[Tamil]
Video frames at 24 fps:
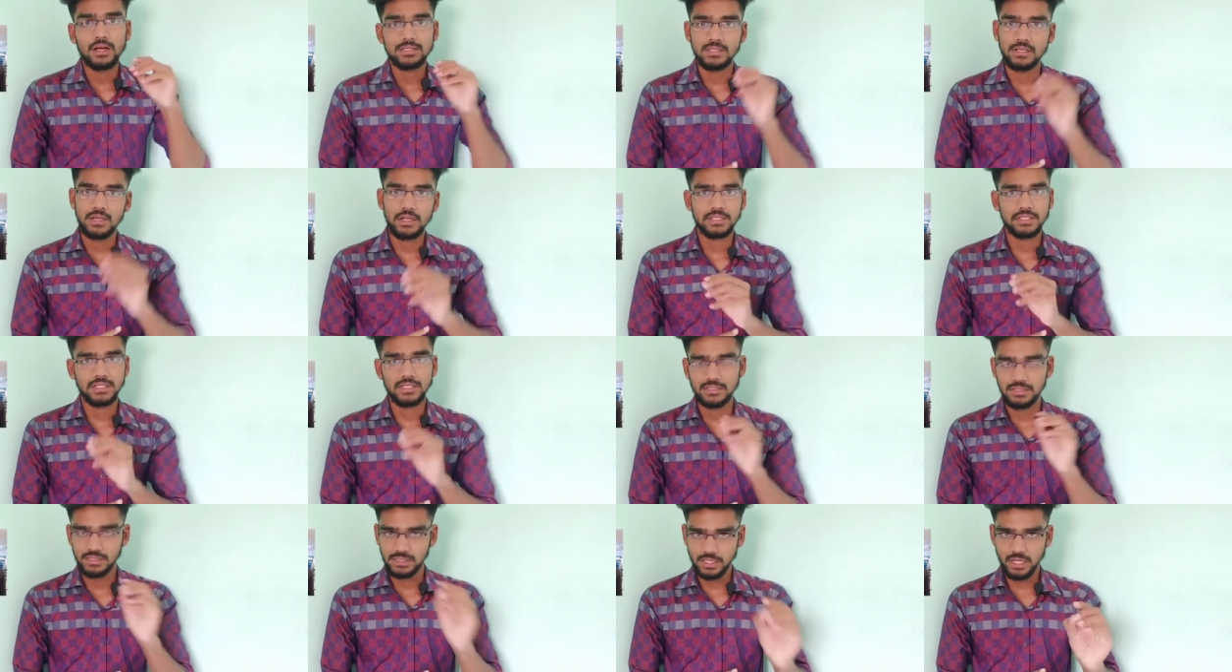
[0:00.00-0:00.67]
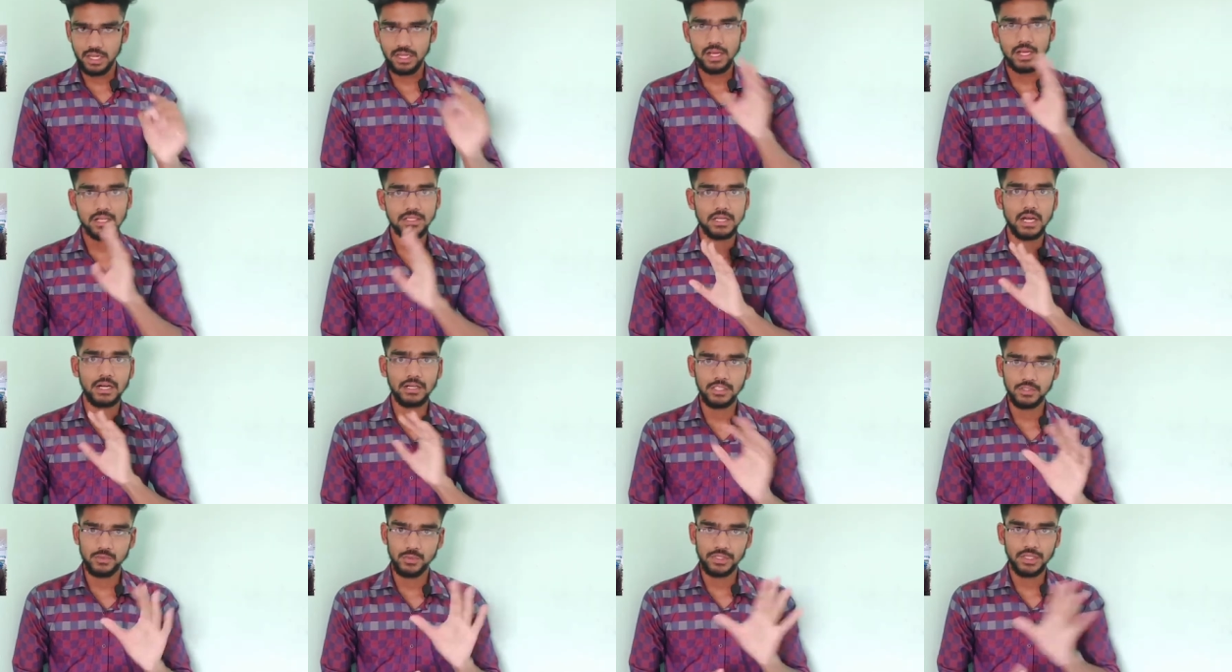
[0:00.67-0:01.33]
சின்ன சின்னதாக
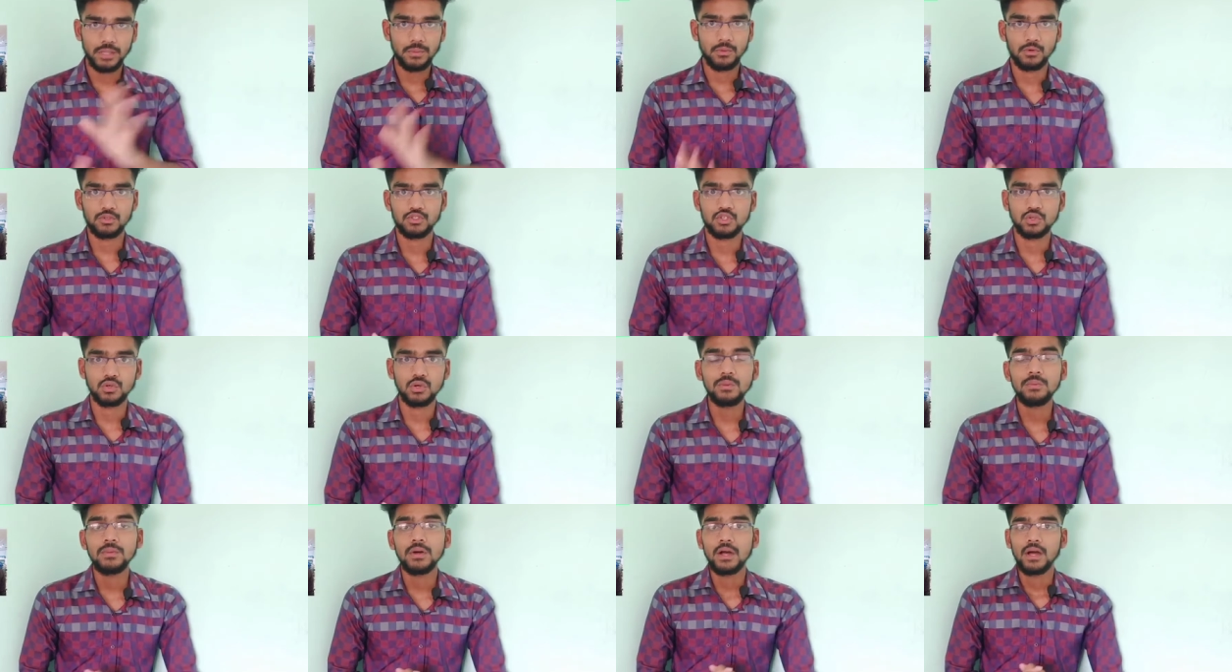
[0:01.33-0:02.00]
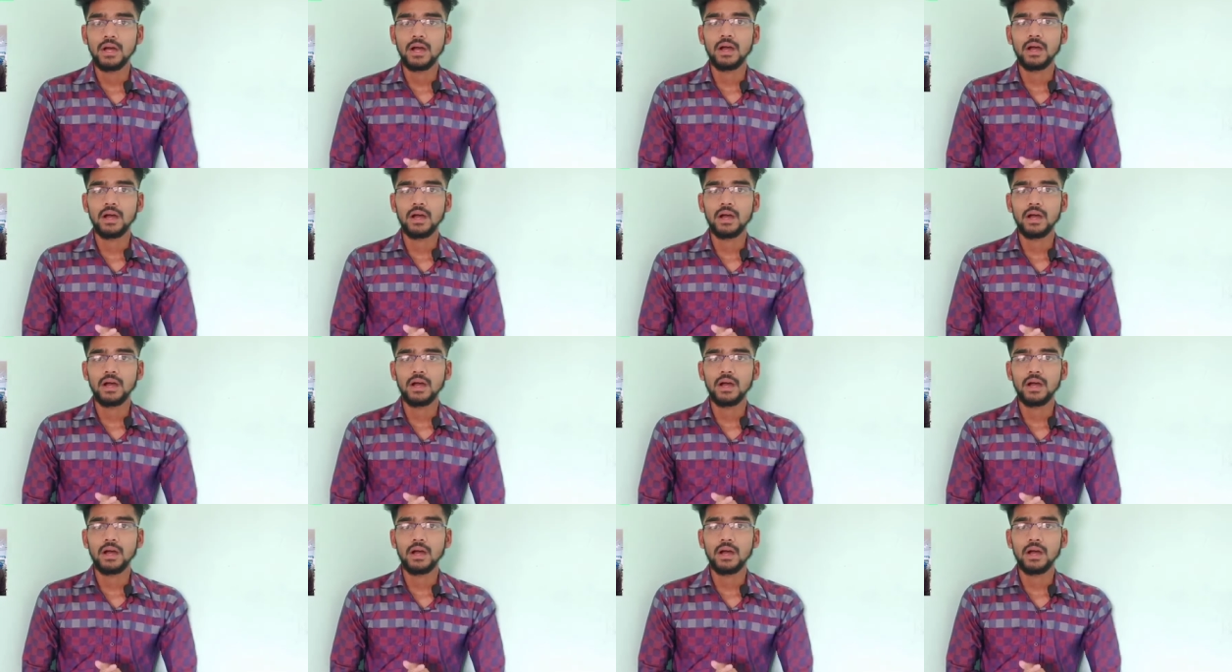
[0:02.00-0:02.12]
ஷார்ட் அண்ட் ஸ்வீட்டாக முடிச்சிருவோம்